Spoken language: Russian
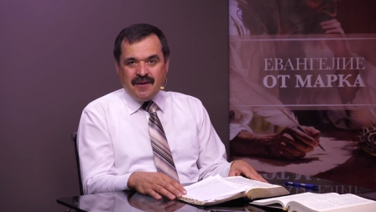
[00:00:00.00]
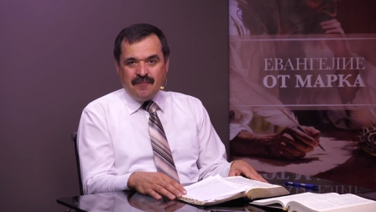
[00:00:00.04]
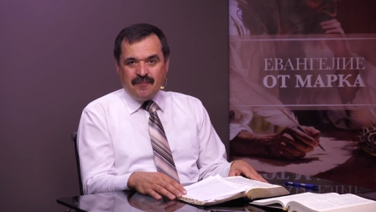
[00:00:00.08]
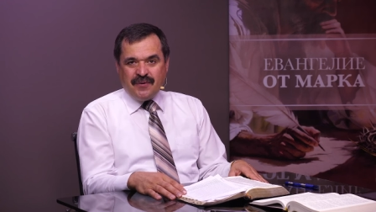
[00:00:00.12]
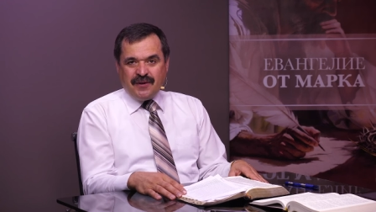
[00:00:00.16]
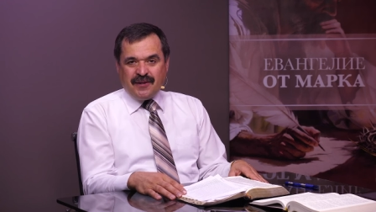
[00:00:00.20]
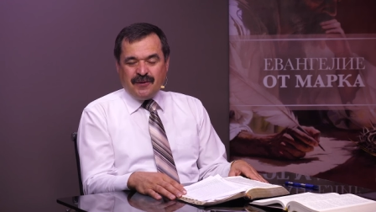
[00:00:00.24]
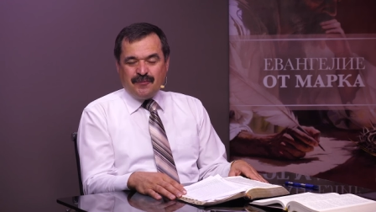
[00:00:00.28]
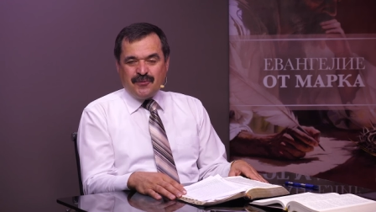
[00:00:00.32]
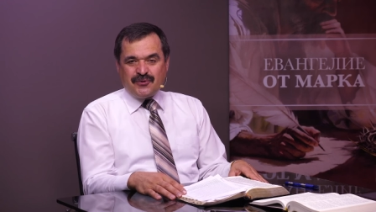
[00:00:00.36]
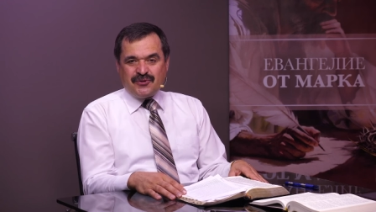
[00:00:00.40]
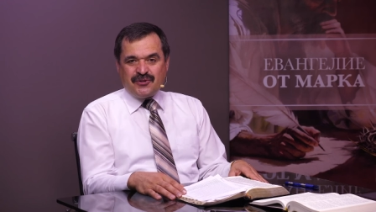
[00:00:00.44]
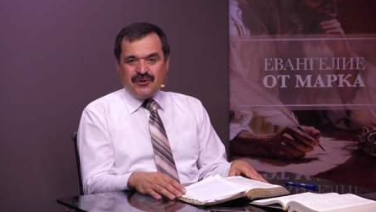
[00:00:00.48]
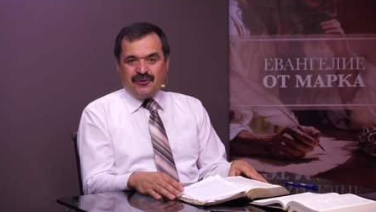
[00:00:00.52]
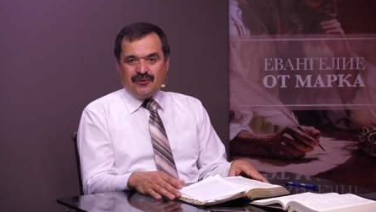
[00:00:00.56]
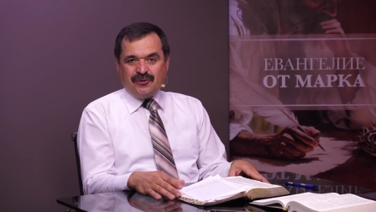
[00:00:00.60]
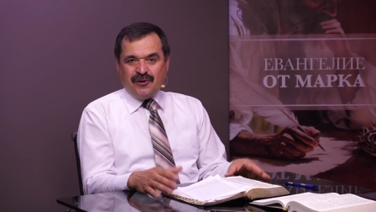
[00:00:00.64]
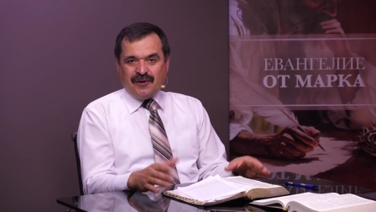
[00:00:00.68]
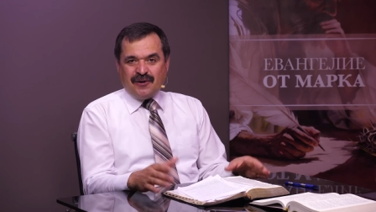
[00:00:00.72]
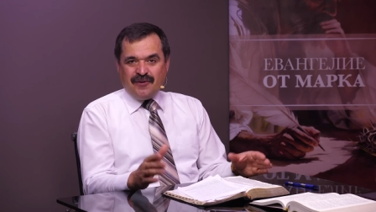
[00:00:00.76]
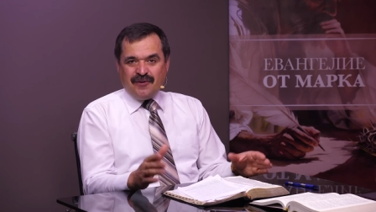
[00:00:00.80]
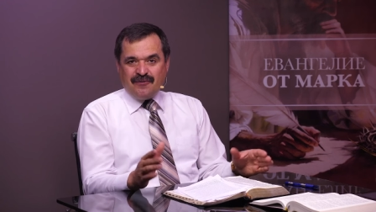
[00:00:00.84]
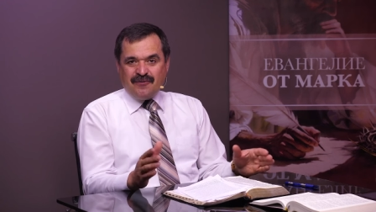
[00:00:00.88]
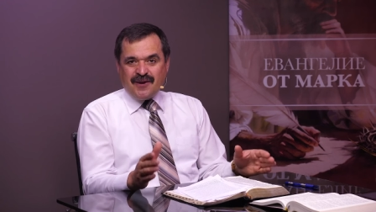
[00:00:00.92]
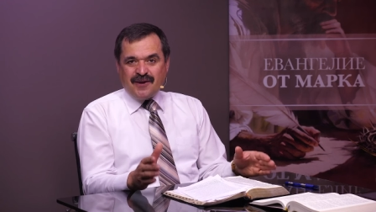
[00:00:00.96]
потому что
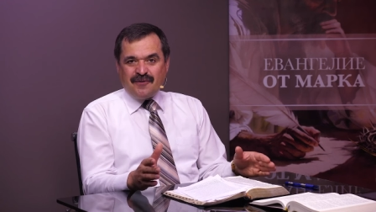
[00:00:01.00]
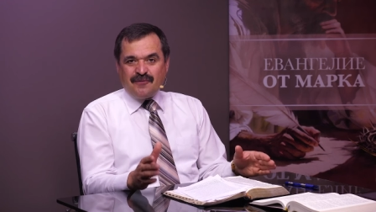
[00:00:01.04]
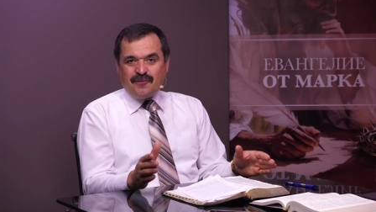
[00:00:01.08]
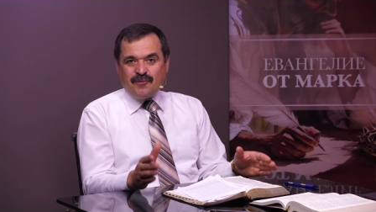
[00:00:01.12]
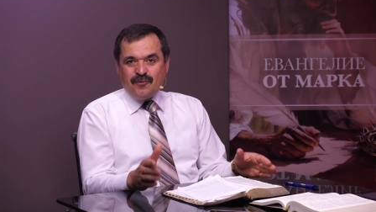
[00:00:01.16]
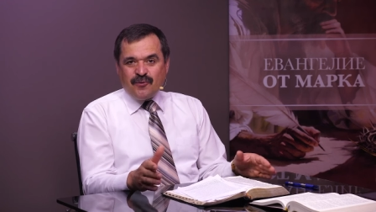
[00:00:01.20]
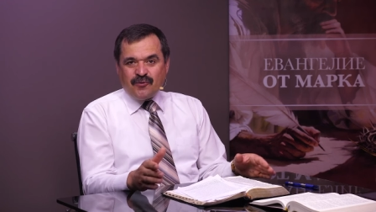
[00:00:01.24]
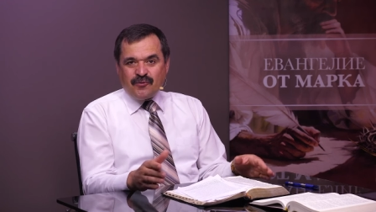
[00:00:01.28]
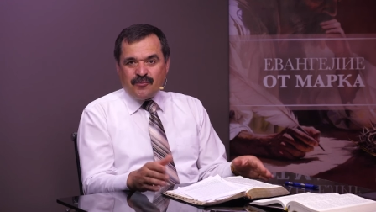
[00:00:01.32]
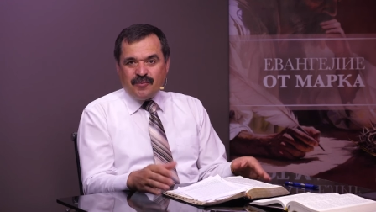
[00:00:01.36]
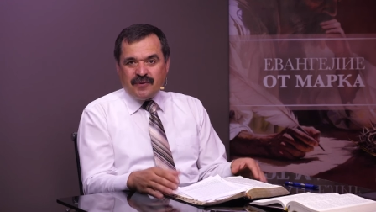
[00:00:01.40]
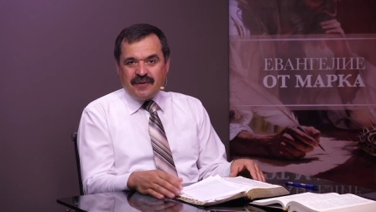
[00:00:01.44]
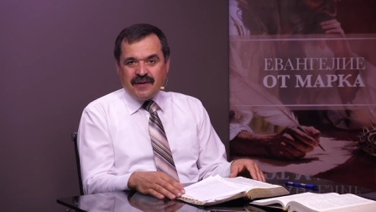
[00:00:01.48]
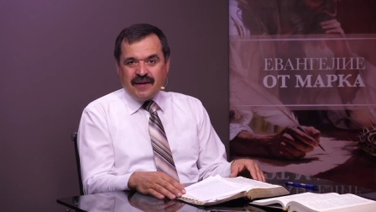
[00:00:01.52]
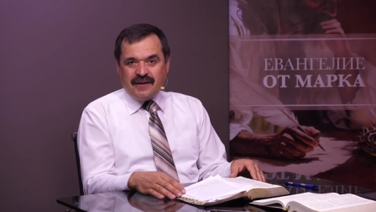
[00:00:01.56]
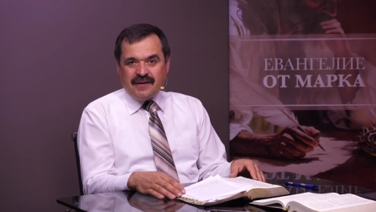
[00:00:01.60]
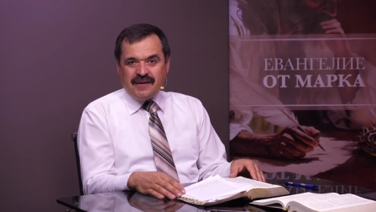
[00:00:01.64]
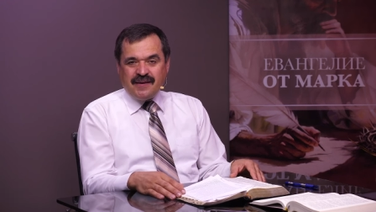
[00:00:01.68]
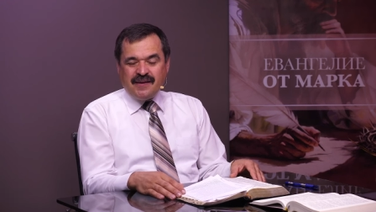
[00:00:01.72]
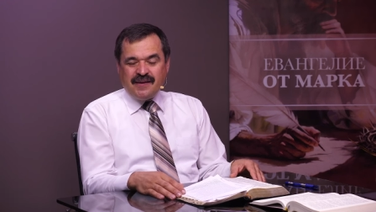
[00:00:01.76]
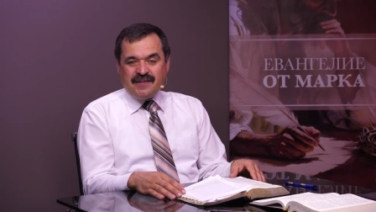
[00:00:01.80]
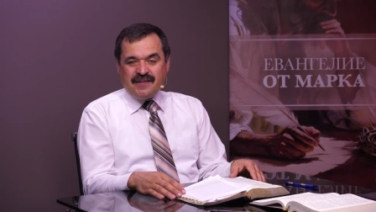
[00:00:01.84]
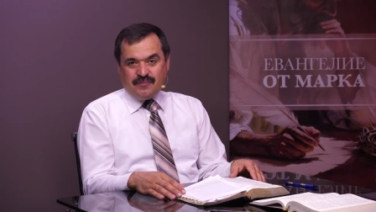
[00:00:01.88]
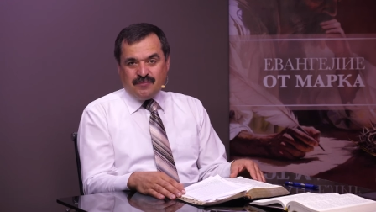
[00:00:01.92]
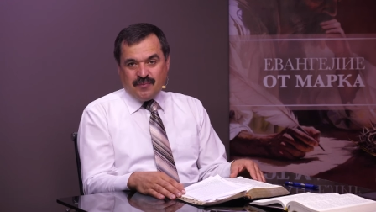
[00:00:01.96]
только вера в Господа
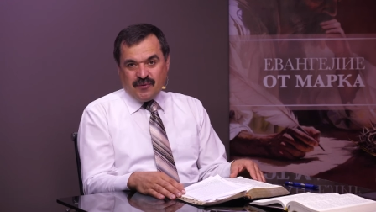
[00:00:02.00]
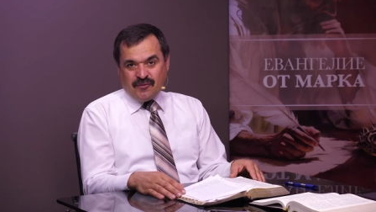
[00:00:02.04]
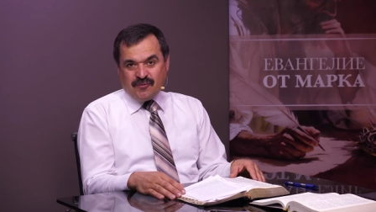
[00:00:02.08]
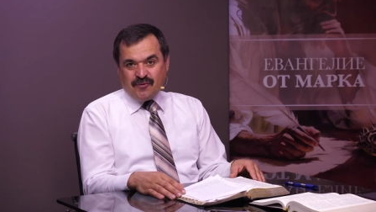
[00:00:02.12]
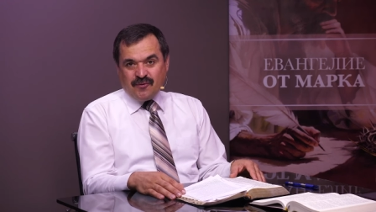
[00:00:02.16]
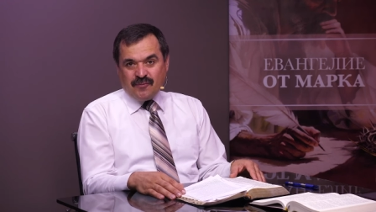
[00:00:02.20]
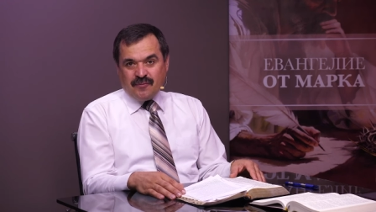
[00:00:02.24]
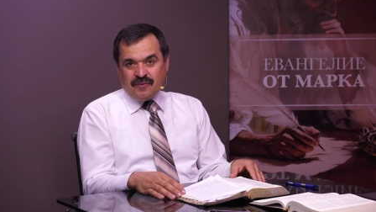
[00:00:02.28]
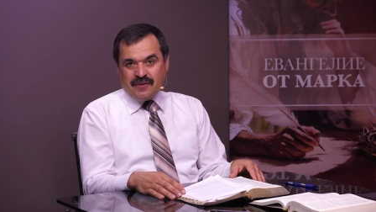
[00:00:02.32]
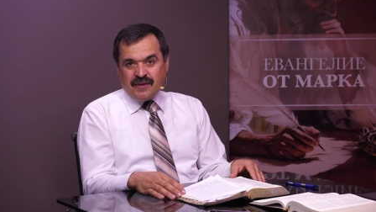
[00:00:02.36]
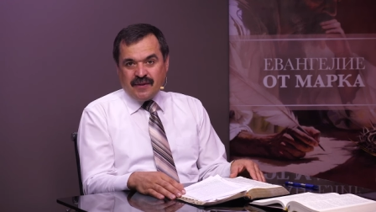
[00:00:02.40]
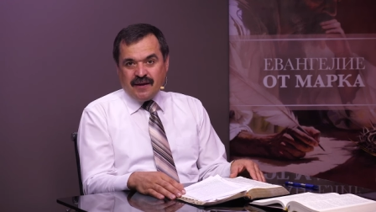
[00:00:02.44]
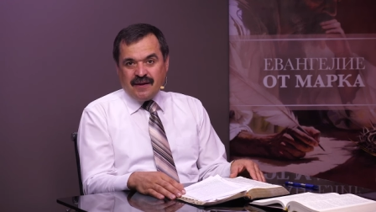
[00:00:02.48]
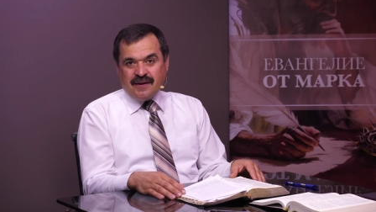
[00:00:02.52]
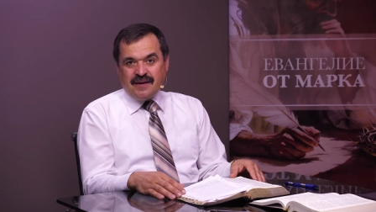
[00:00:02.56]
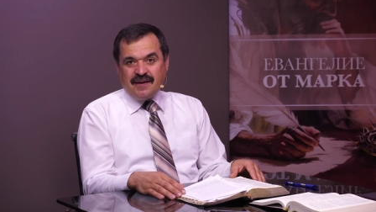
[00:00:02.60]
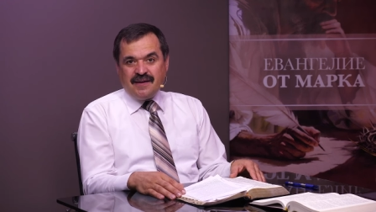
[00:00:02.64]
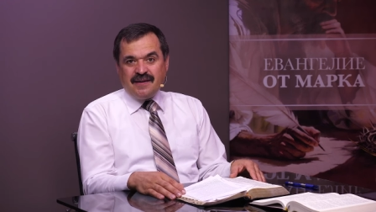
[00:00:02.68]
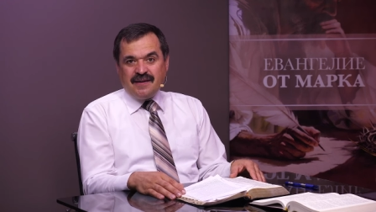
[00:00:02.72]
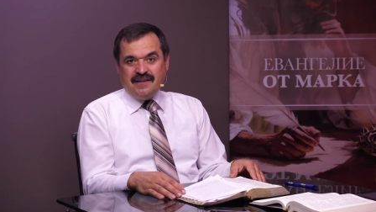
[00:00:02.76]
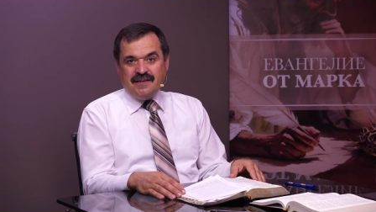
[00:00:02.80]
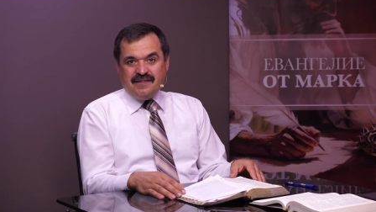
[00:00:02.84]
способна